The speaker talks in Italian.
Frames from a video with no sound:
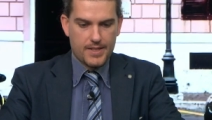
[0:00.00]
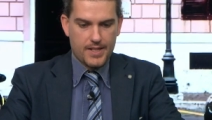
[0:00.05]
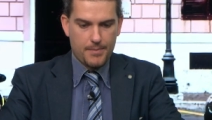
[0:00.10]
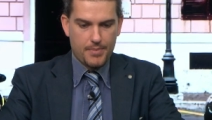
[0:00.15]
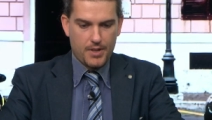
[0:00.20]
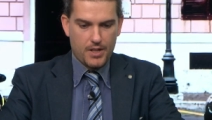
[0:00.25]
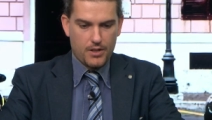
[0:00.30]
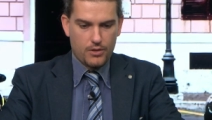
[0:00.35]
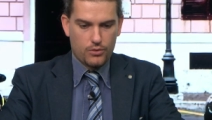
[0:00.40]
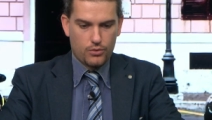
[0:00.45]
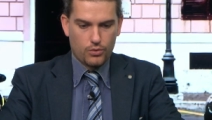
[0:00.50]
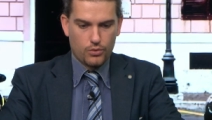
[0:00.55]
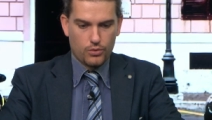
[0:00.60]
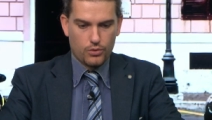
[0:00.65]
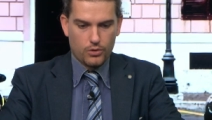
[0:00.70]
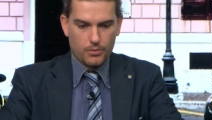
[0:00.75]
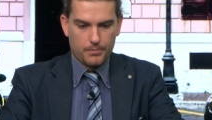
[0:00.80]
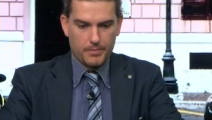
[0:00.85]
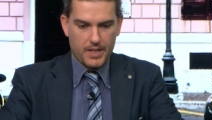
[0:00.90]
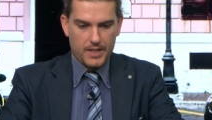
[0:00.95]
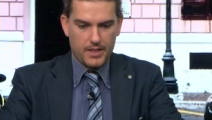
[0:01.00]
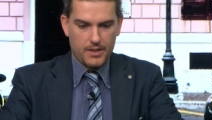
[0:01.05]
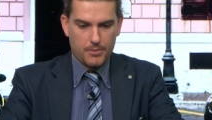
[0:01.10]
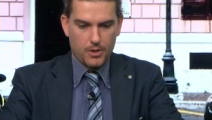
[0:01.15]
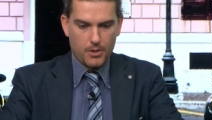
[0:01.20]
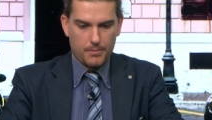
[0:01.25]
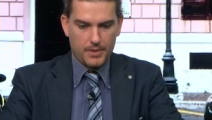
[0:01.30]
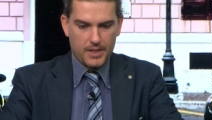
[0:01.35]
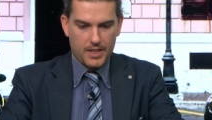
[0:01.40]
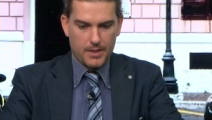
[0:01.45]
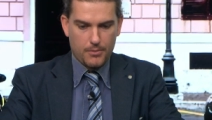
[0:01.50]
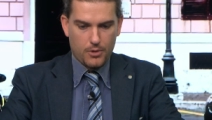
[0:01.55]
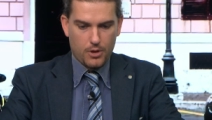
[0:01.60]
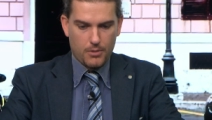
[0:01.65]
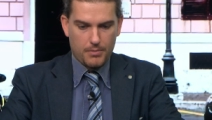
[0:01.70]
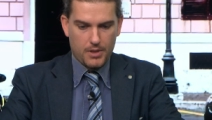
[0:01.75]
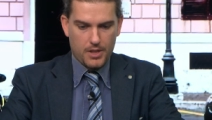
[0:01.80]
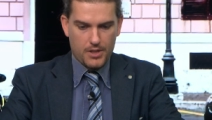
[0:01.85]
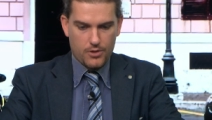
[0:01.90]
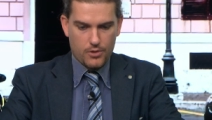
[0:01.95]
Sempre a Nettuno, beni mobili e
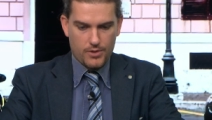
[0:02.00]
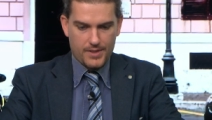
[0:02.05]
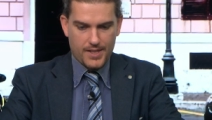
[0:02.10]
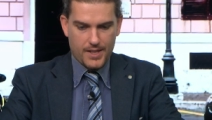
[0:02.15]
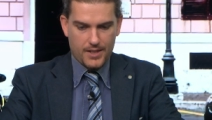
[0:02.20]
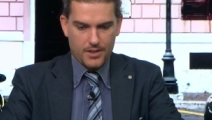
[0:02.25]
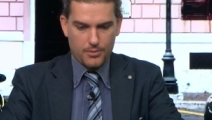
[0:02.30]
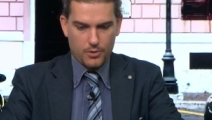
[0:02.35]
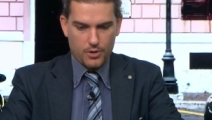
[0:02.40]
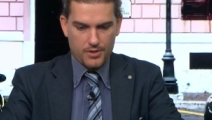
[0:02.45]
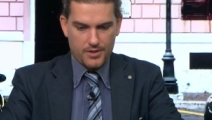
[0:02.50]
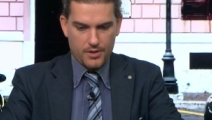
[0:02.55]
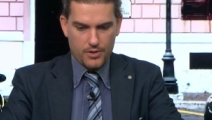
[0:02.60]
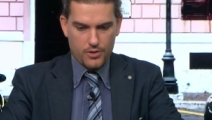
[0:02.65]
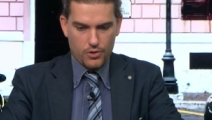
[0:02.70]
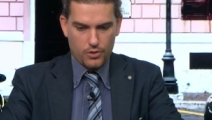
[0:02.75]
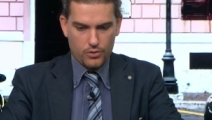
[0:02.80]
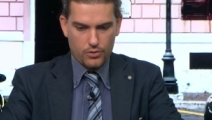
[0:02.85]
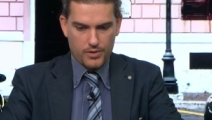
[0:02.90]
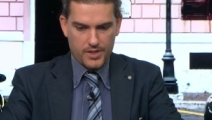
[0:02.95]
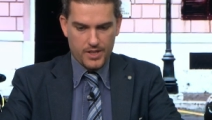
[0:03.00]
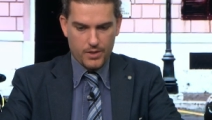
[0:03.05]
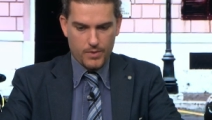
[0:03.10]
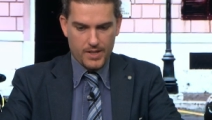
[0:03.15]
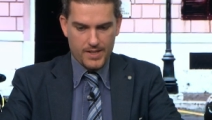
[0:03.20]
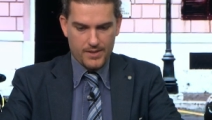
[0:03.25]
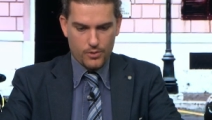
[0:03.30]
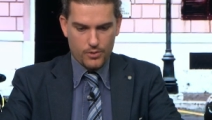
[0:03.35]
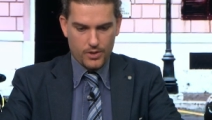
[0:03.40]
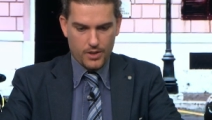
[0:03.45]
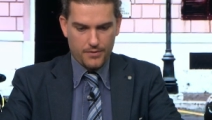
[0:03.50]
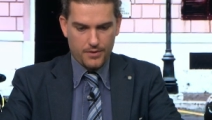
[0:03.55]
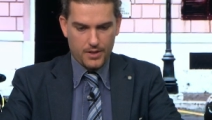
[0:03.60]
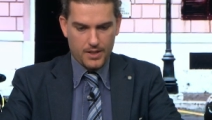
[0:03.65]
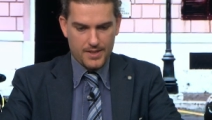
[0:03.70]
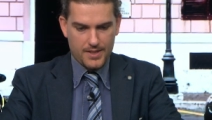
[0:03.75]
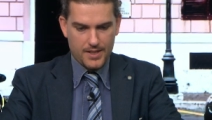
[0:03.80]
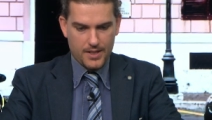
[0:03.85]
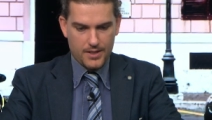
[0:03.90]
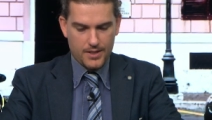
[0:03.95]
mobili sono stati posti sotto sequestro dai
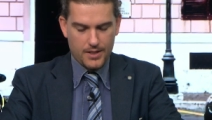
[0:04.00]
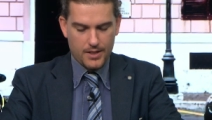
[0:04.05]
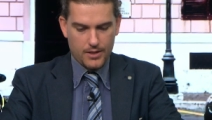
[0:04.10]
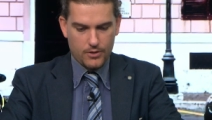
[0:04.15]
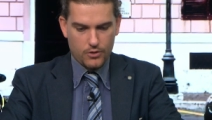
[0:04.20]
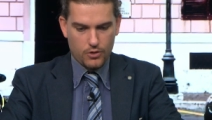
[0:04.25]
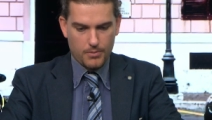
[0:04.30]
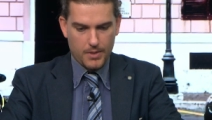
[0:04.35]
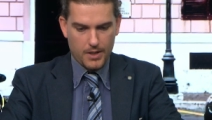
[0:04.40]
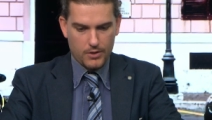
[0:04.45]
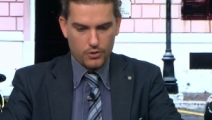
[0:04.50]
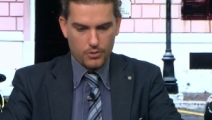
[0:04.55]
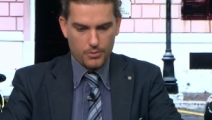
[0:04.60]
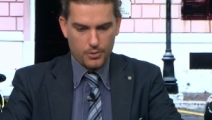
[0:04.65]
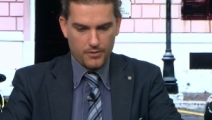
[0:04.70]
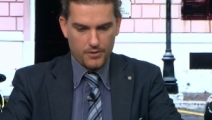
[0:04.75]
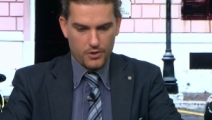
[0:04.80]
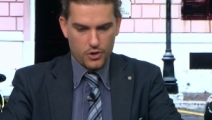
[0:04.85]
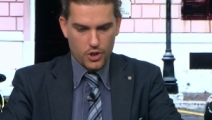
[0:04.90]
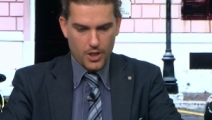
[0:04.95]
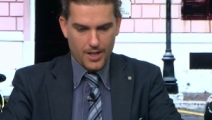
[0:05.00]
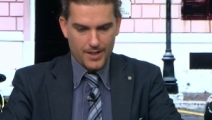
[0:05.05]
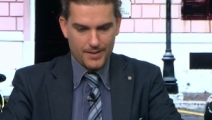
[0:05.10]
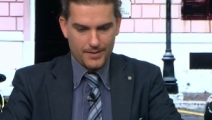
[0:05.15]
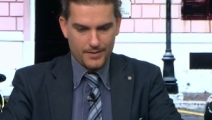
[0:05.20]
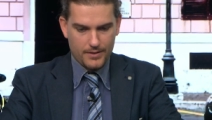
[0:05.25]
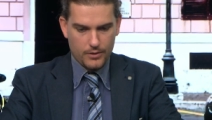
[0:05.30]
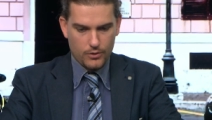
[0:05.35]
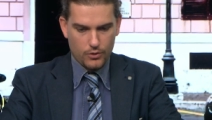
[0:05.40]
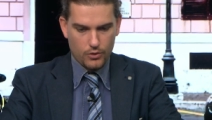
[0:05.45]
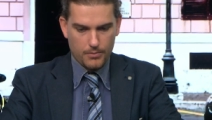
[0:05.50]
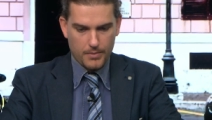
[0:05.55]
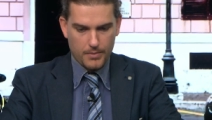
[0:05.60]
finanzieri del Comando Provinciale di